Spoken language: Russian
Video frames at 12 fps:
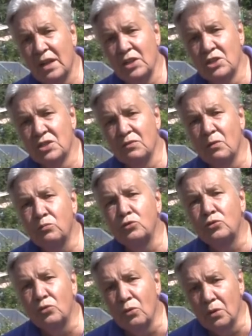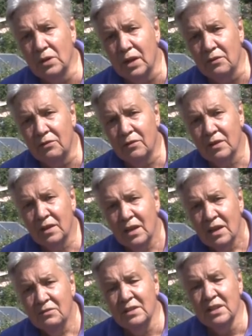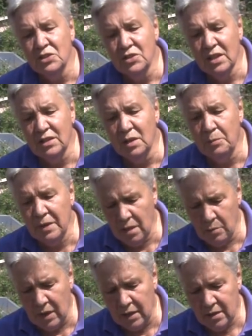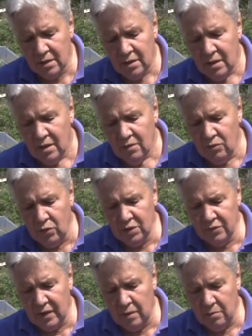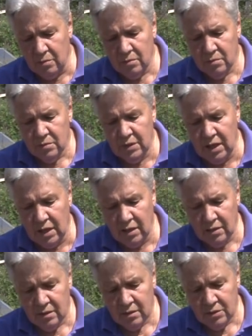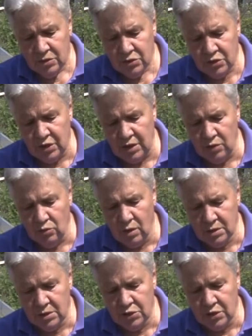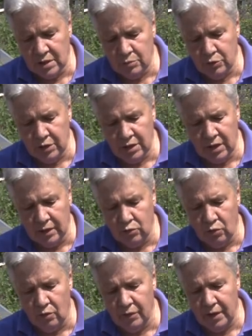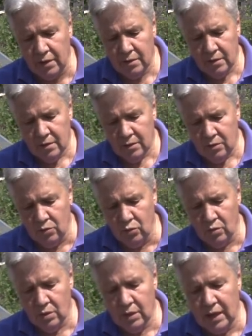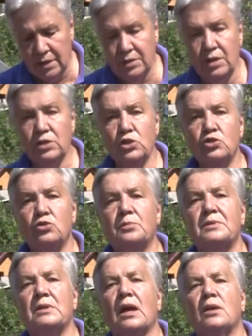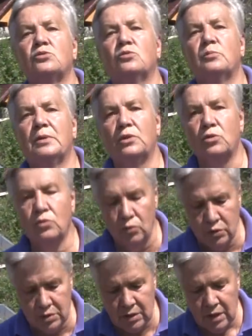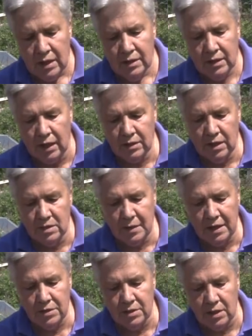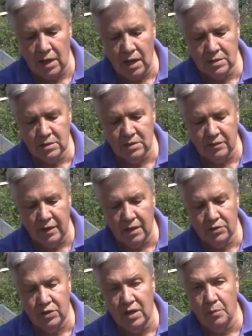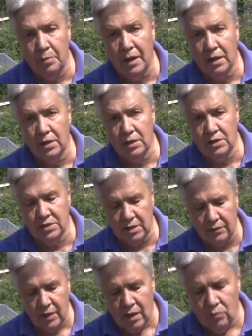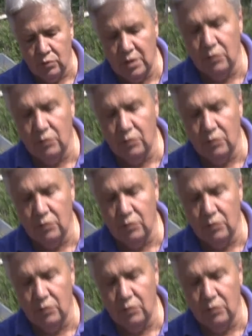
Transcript: количество бутонов. Вы должны это понимать. Вот вам, да, черенок сейчас будет готовый. Ну, хотите, чтобы сразу был куст, тогда смотрите, раз, два, три пары листьев. У